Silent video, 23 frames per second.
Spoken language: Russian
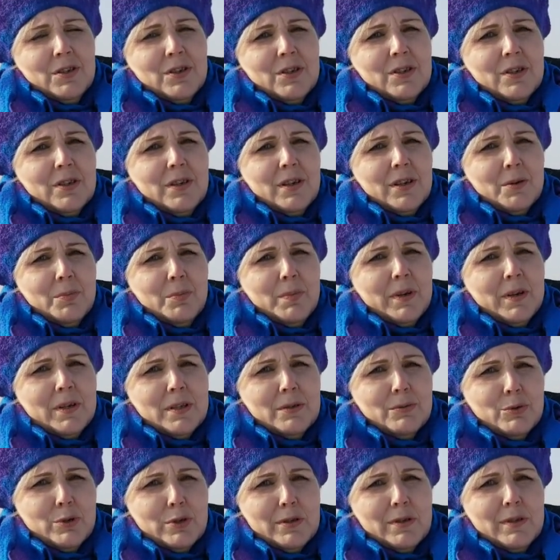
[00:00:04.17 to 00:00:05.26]
инженер
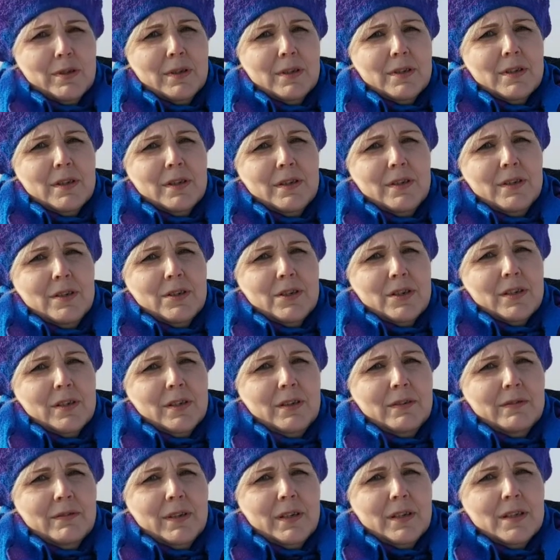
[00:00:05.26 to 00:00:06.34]

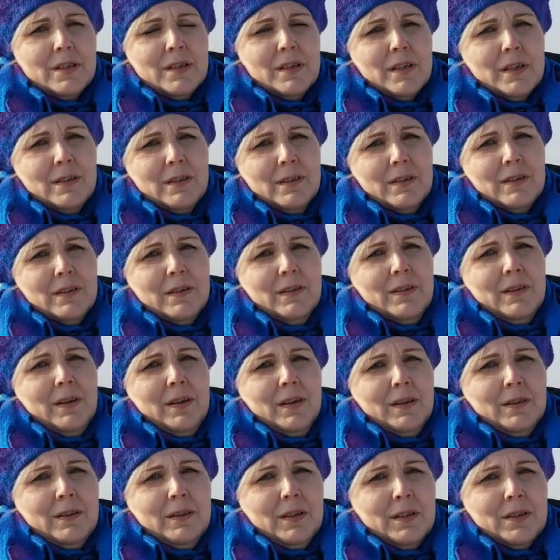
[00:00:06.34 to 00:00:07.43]
производственно-технического отдела
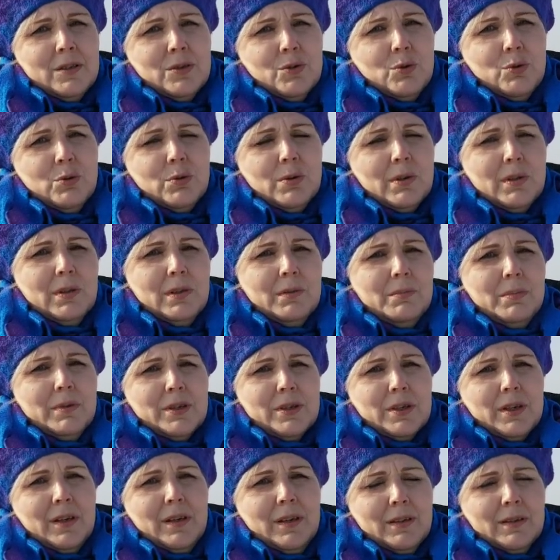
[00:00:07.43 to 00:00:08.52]
ТЭЦ города
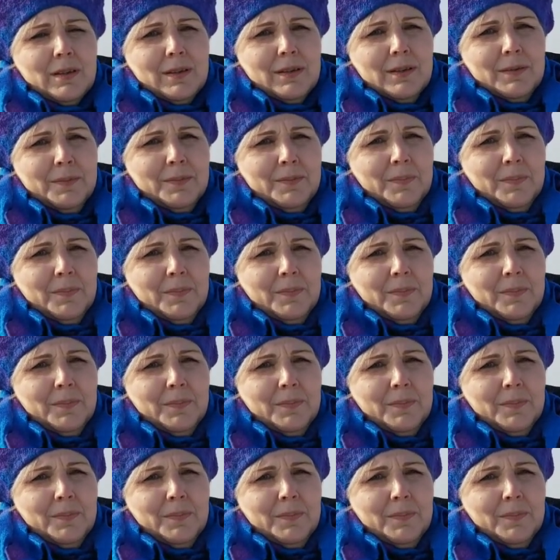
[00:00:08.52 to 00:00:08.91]
Бишкек.